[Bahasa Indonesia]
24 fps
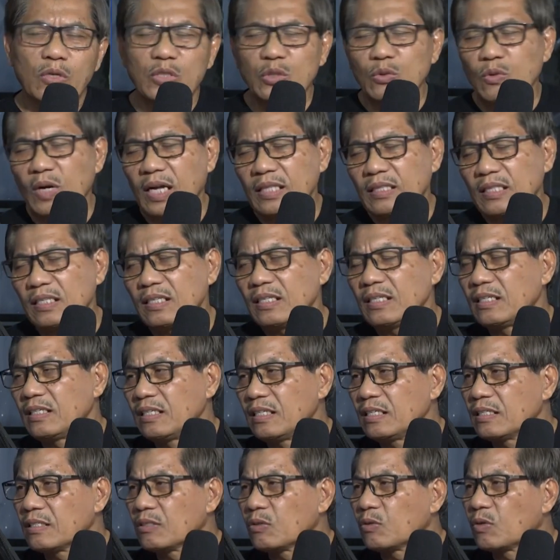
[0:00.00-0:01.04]
Suratin
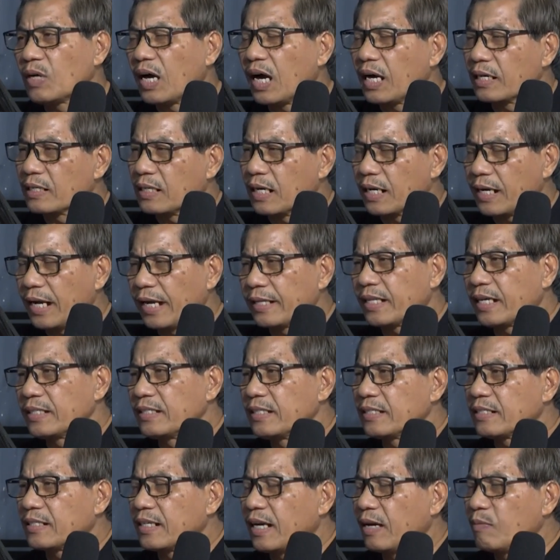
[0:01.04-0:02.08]
ini juga ada
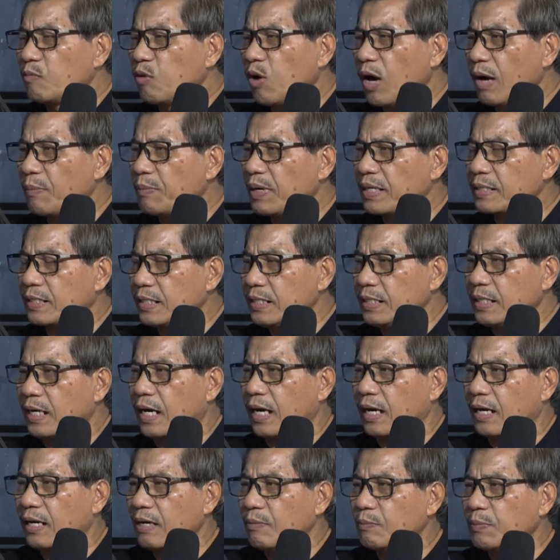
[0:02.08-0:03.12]
kaitannya dengan
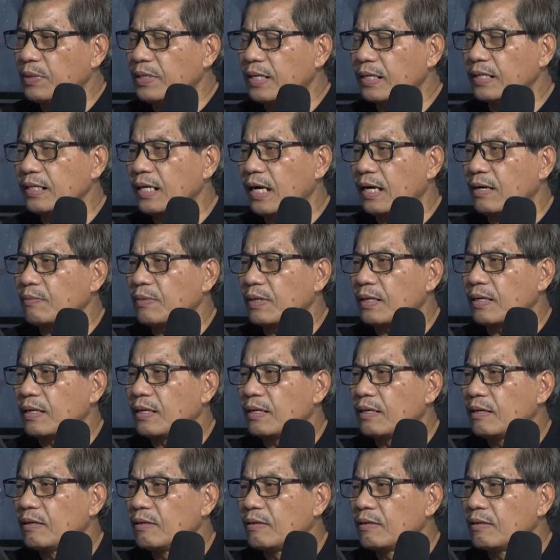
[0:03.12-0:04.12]
Muhammadiyah. Benar nggak, Pak? Benar.